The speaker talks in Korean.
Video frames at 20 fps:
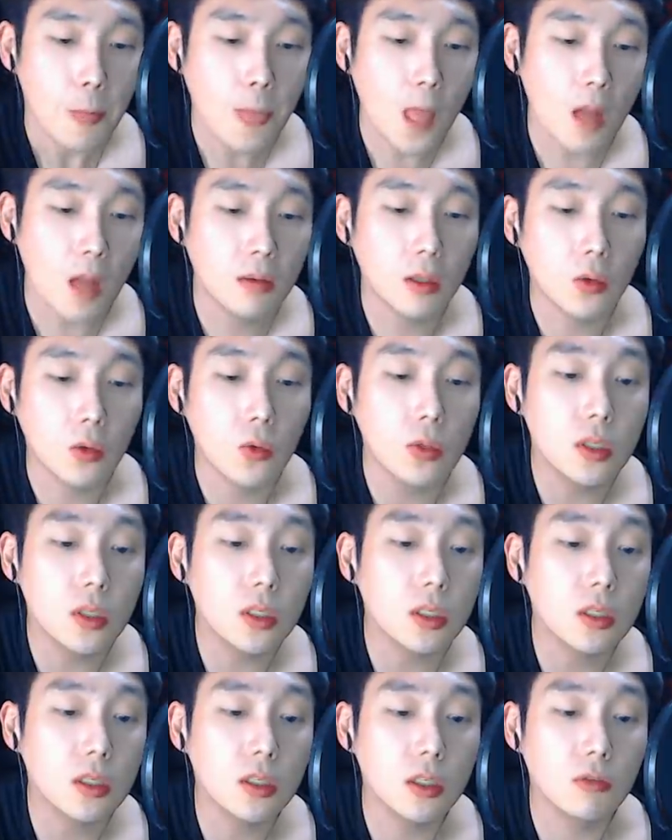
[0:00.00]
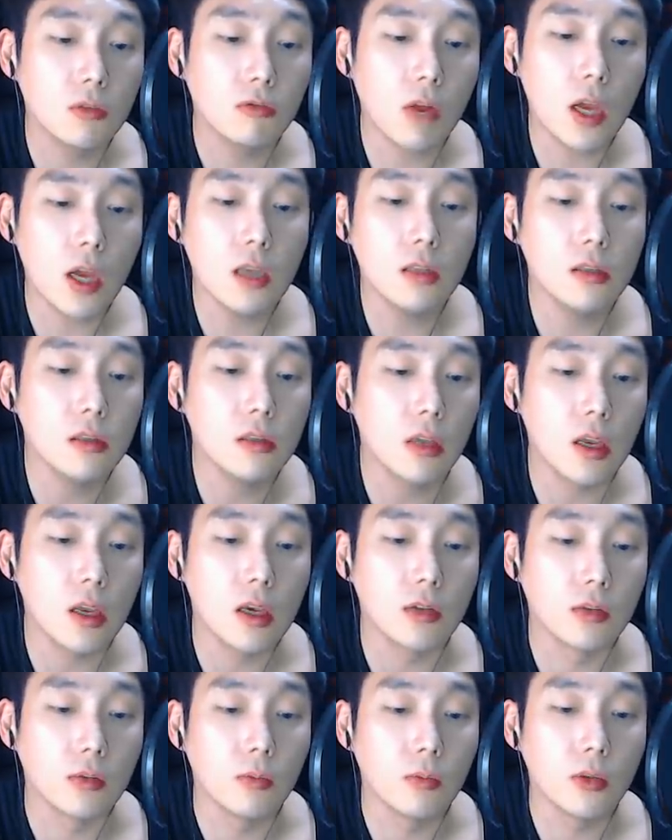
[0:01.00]
근데 동키치킨이
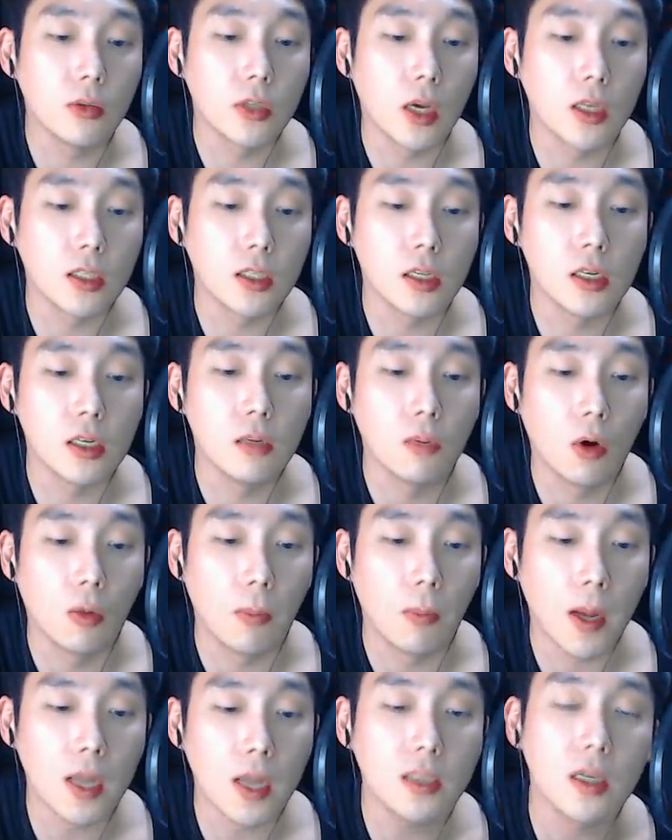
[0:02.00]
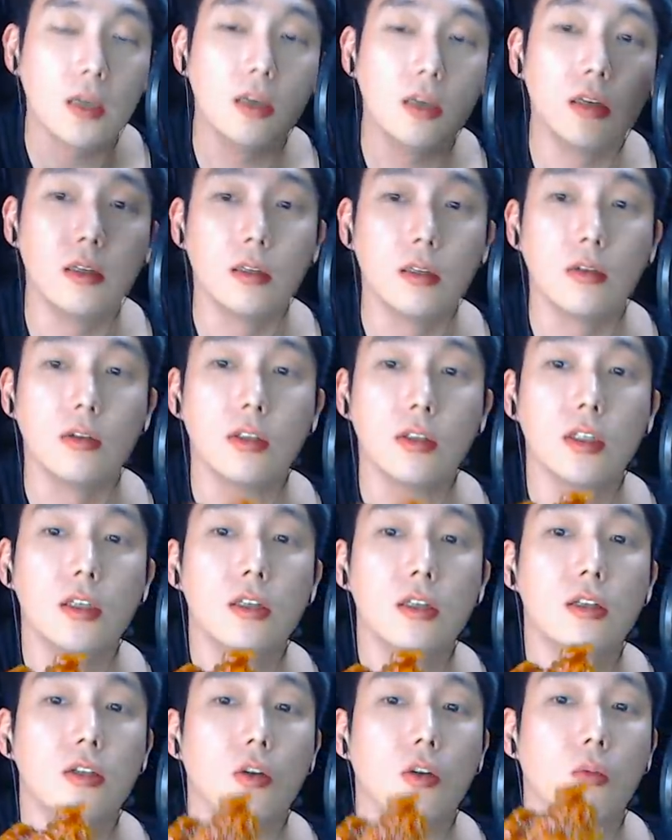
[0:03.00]
후라이드계에서는 뭐 제가 제일 뭐 빨아제끼는 그런
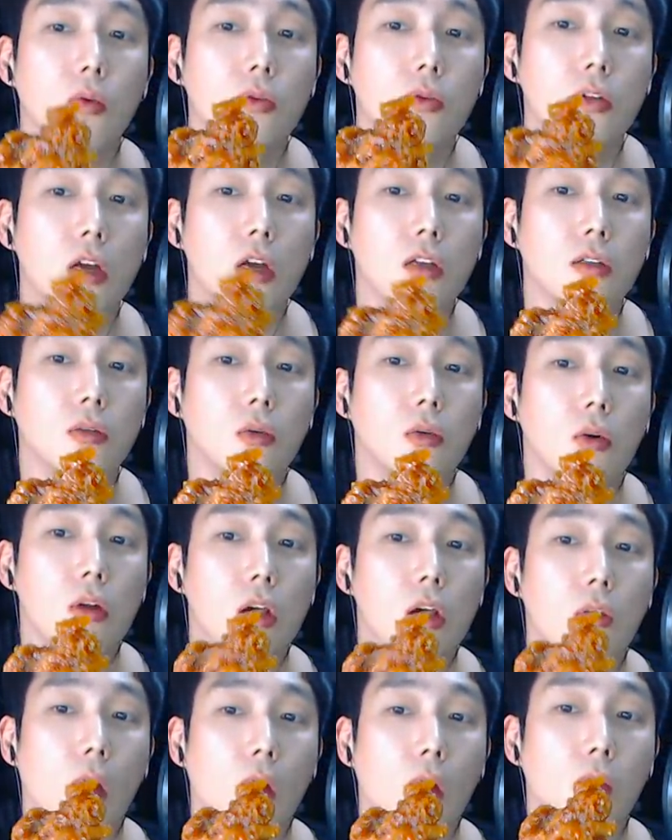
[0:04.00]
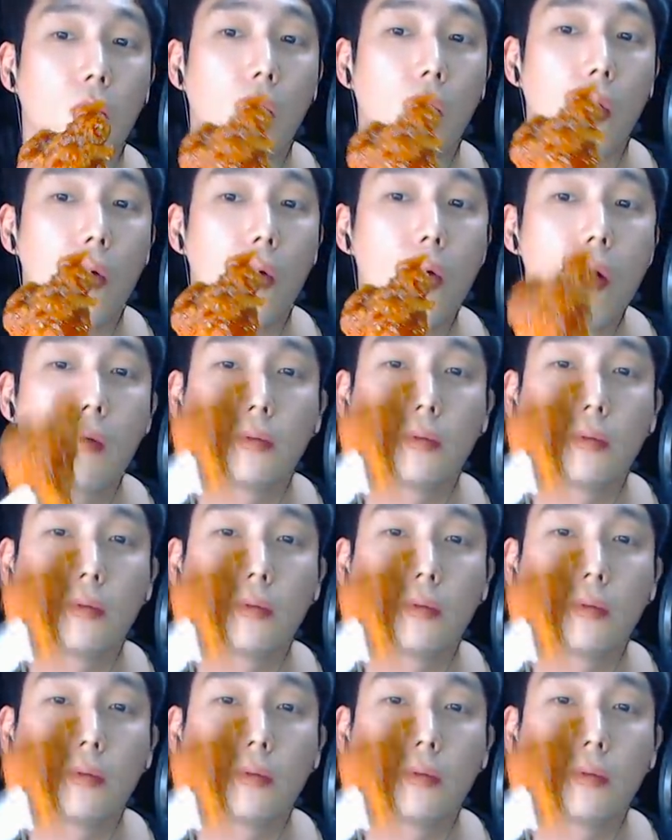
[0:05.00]
치킨이죠 본사에서도 연락이 왔고